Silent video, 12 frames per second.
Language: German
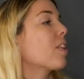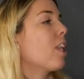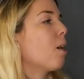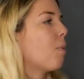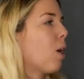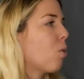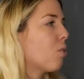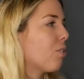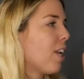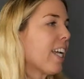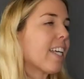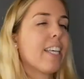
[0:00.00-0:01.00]
Der blaue
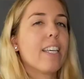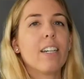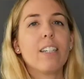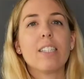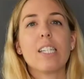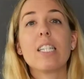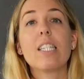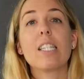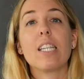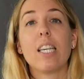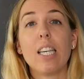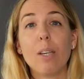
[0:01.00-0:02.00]
Fleck hier
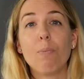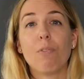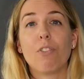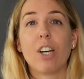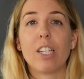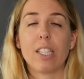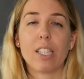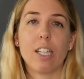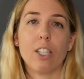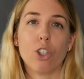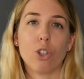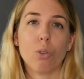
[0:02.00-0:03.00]
ist ebenfalls
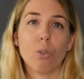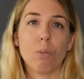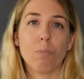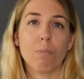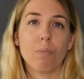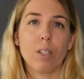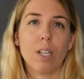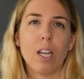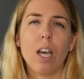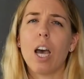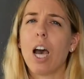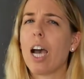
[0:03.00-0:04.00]
ein Sturm.
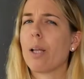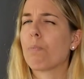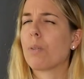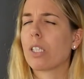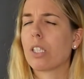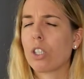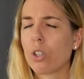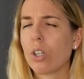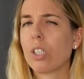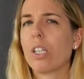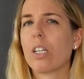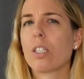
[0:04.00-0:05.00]
Ein
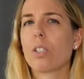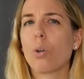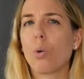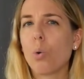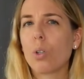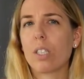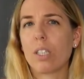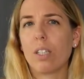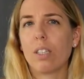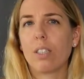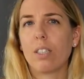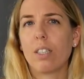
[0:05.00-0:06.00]
besonders
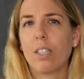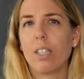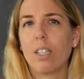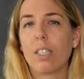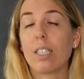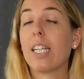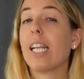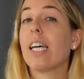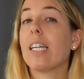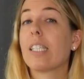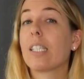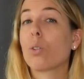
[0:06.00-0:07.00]
großer, denn
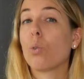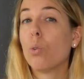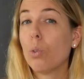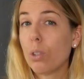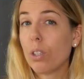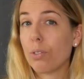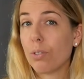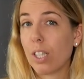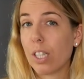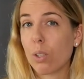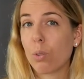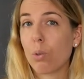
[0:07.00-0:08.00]
er ist
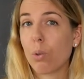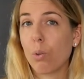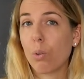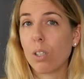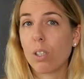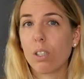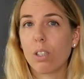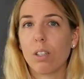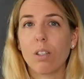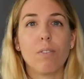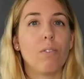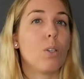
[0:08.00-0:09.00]
ungefähr so groß
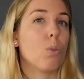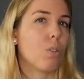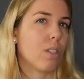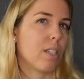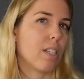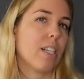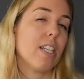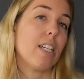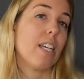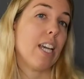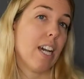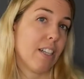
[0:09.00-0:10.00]
wie unsere
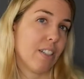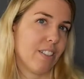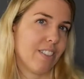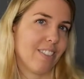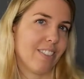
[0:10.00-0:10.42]
Erde.